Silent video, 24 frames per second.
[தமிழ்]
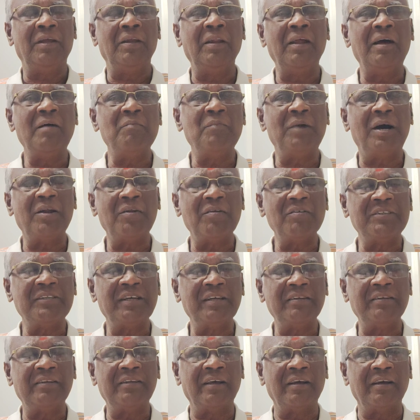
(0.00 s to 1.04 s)
எல்லா மாணவரும்
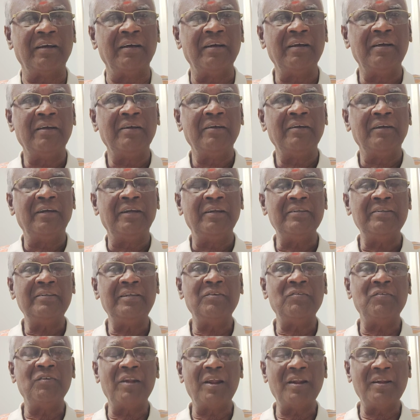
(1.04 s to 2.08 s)
சேர்த்துட்டாங்க என்ன
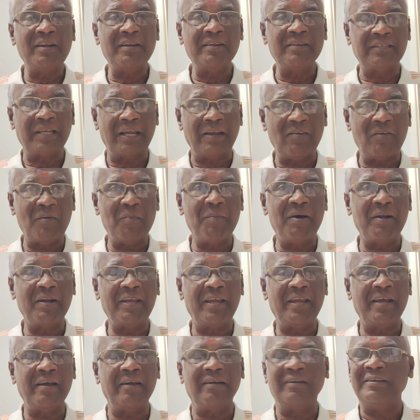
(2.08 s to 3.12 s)
சார் இவ்வளோ நீங்கள் சைவமாக
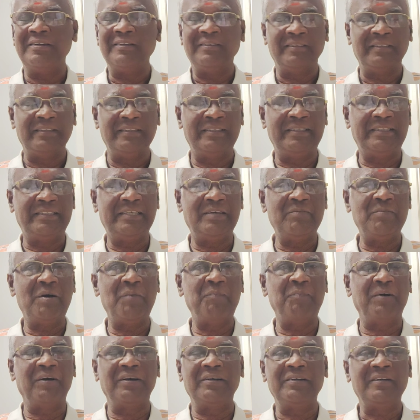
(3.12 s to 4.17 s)
இருக்கீங்க
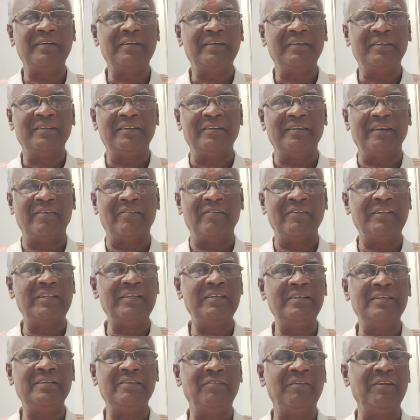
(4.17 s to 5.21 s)
நிச்சயமாப்பா நான்
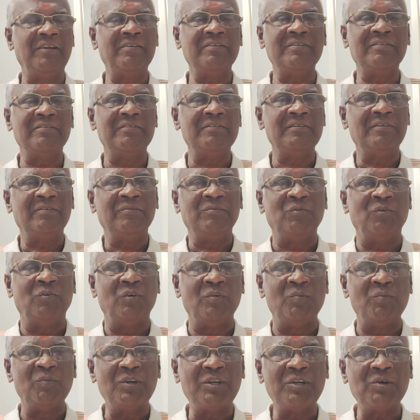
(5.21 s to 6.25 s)
வந்து இது வரைக்கும்
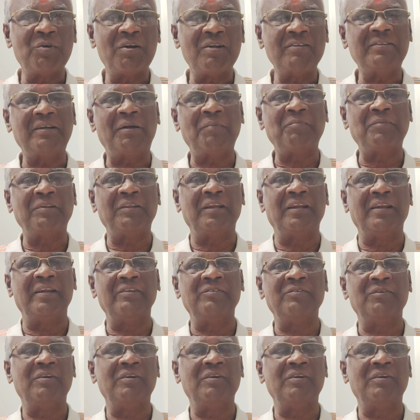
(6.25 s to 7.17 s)
ஒரு முட்டை கூட சாப்பிட்டதில்லை